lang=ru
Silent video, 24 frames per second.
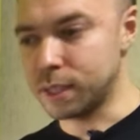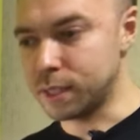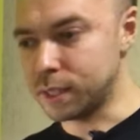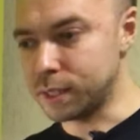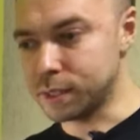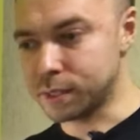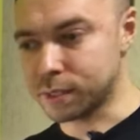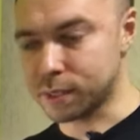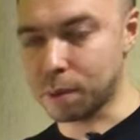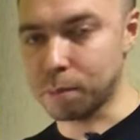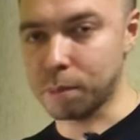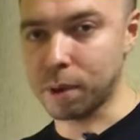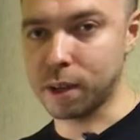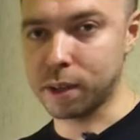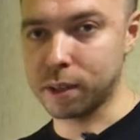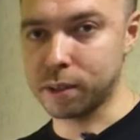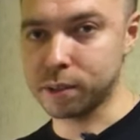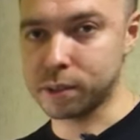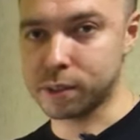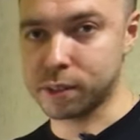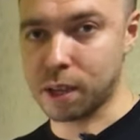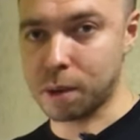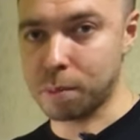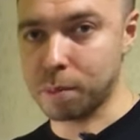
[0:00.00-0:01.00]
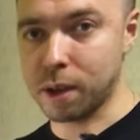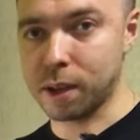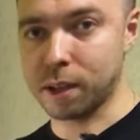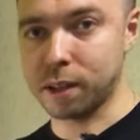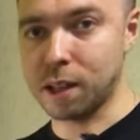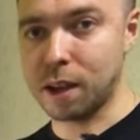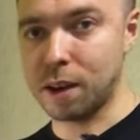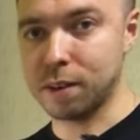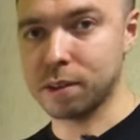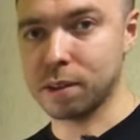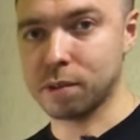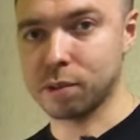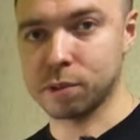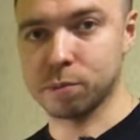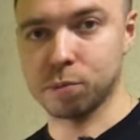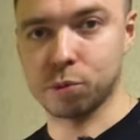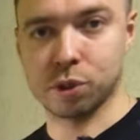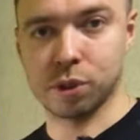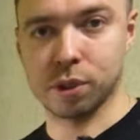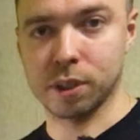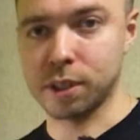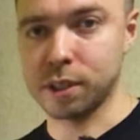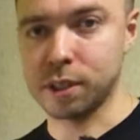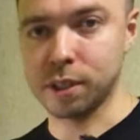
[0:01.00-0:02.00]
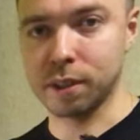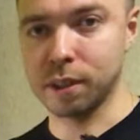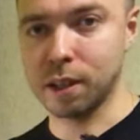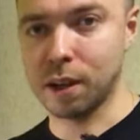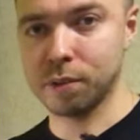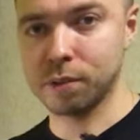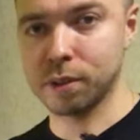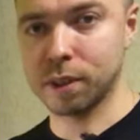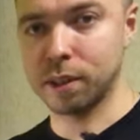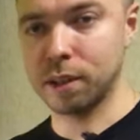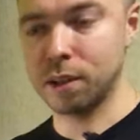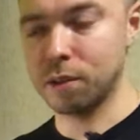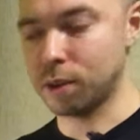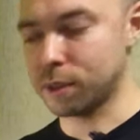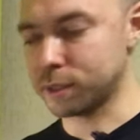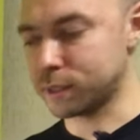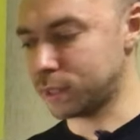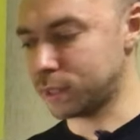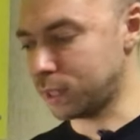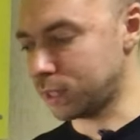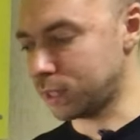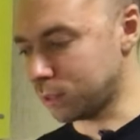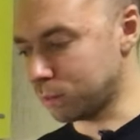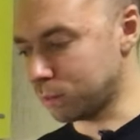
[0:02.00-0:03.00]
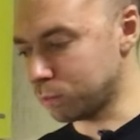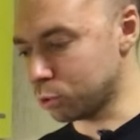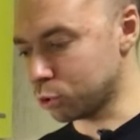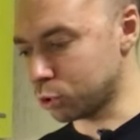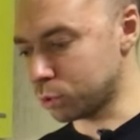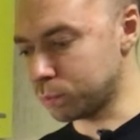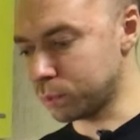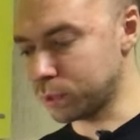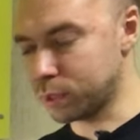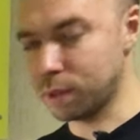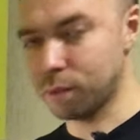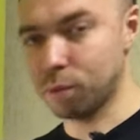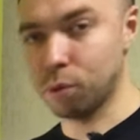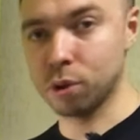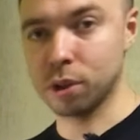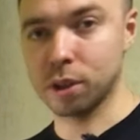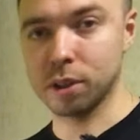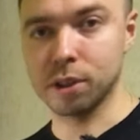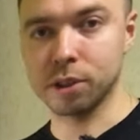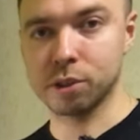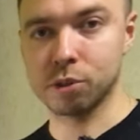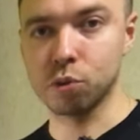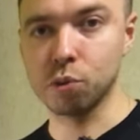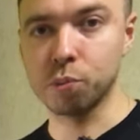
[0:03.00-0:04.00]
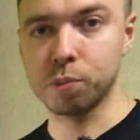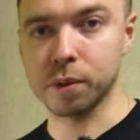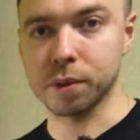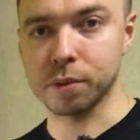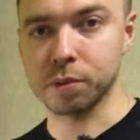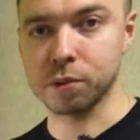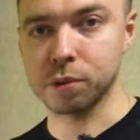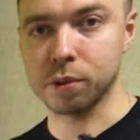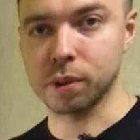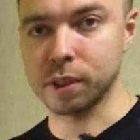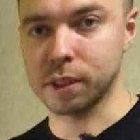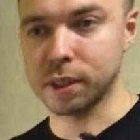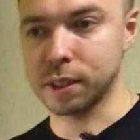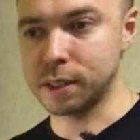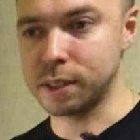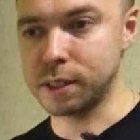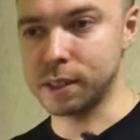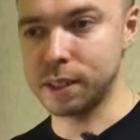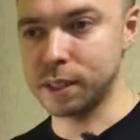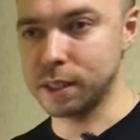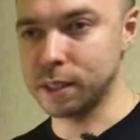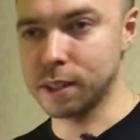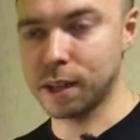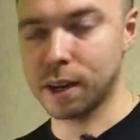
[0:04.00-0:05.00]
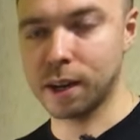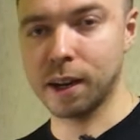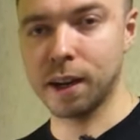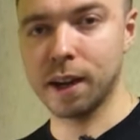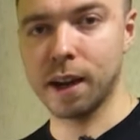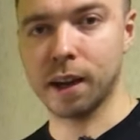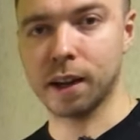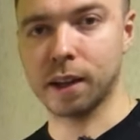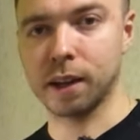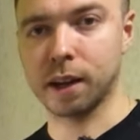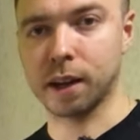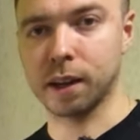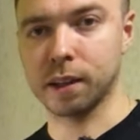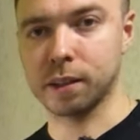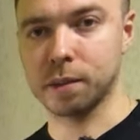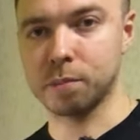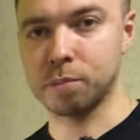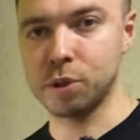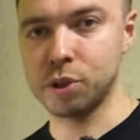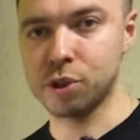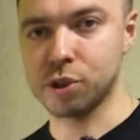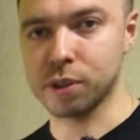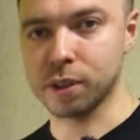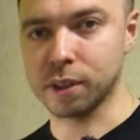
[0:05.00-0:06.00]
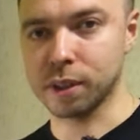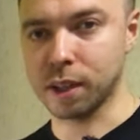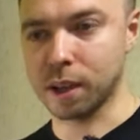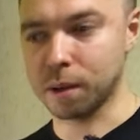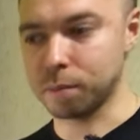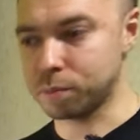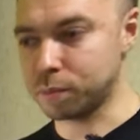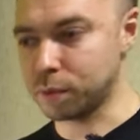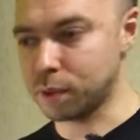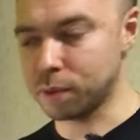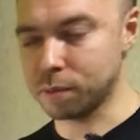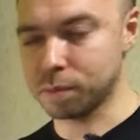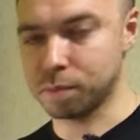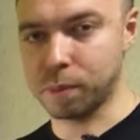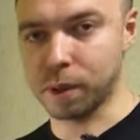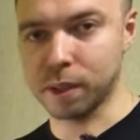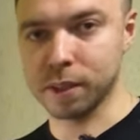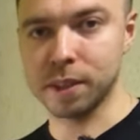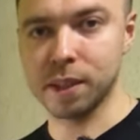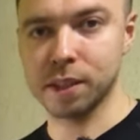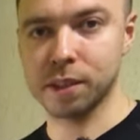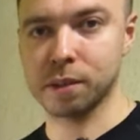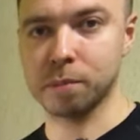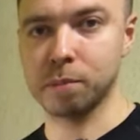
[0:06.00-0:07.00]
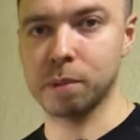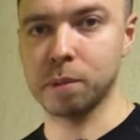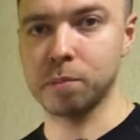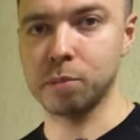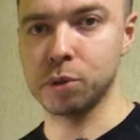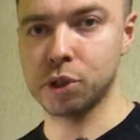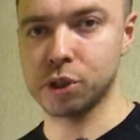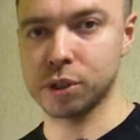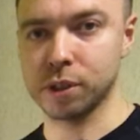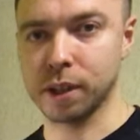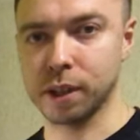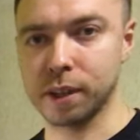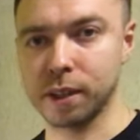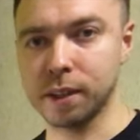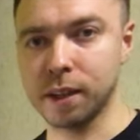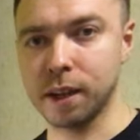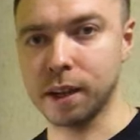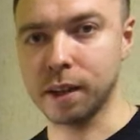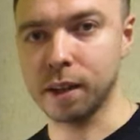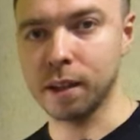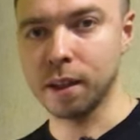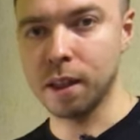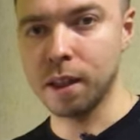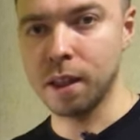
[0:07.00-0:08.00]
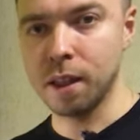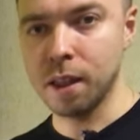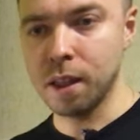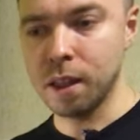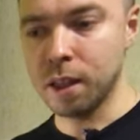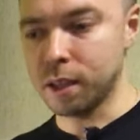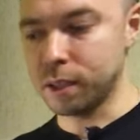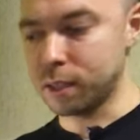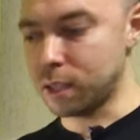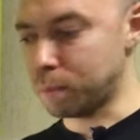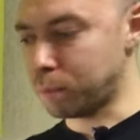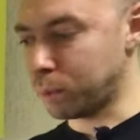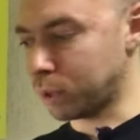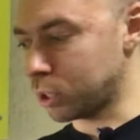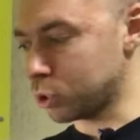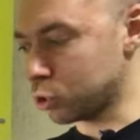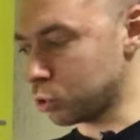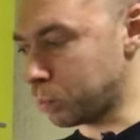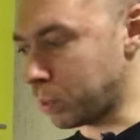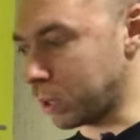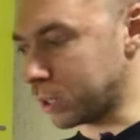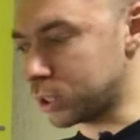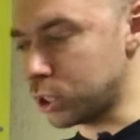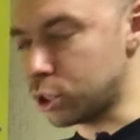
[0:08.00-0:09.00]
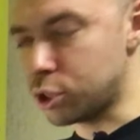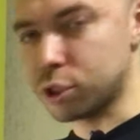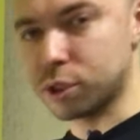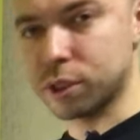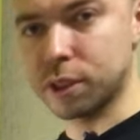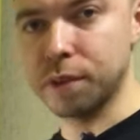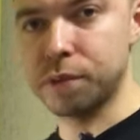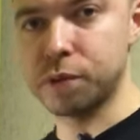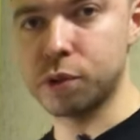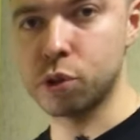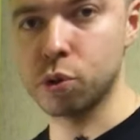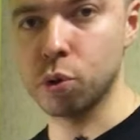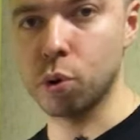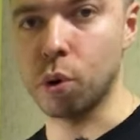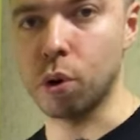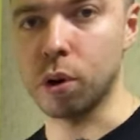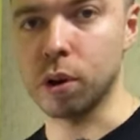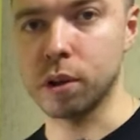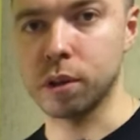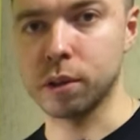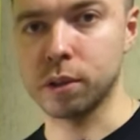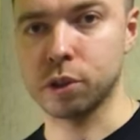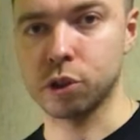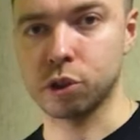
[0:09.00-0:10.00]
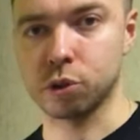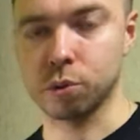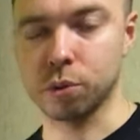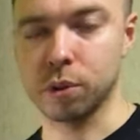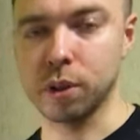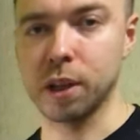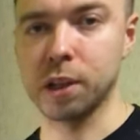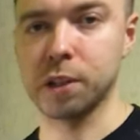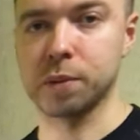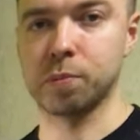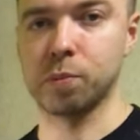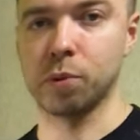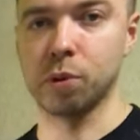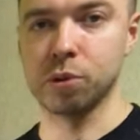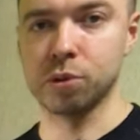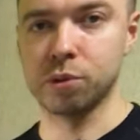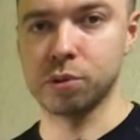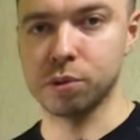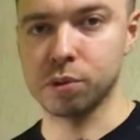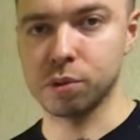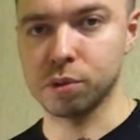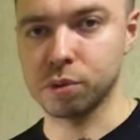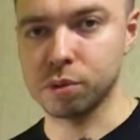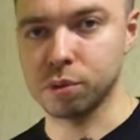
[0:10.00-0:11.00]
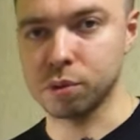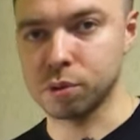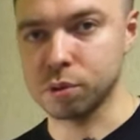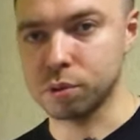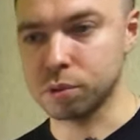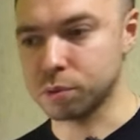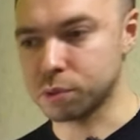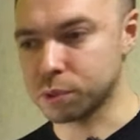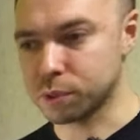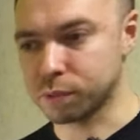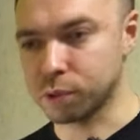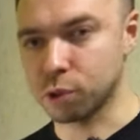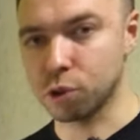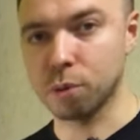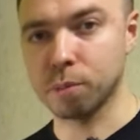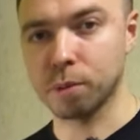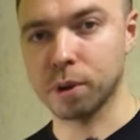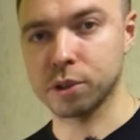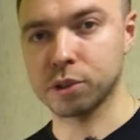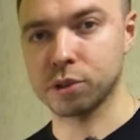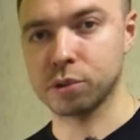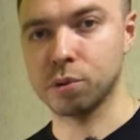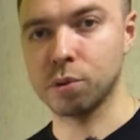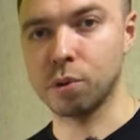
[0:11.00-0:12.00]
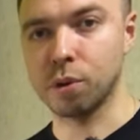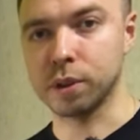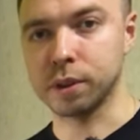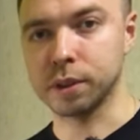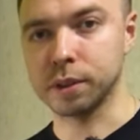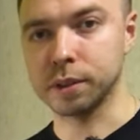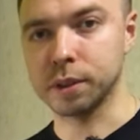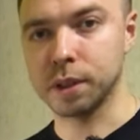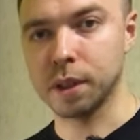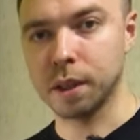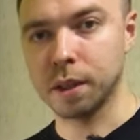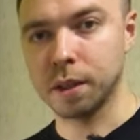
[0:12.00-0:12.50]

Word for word: И самое, самое главное, возможно, и не главное для вас, да, это может быть довольно доступно все. Это не дорогая какая-то пища, это вполне себе обычная еда. Я покажу практически все, что я использую в своем рационе.